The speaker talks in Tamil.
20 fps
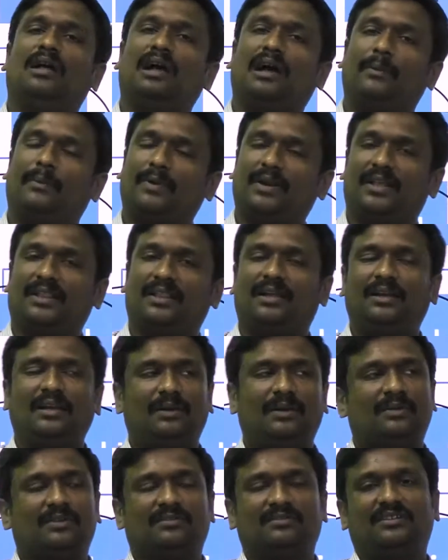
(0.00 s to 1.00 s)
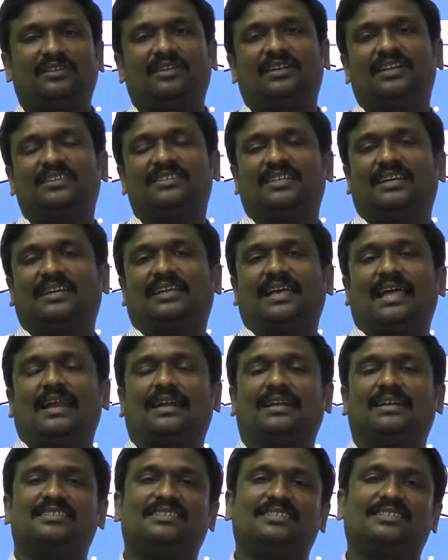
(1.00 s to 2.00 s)
அப்படின்னா தான் நமக்கு வந்து டிசைட்
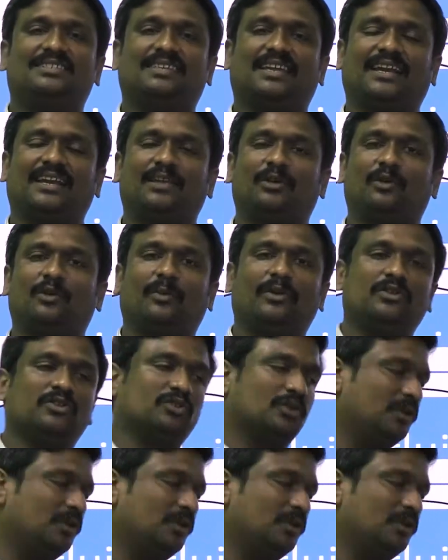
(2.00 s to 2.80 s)
கேரக்டரிஸ்டிக்ஸ் கிடைக்கும் அப்படின்னு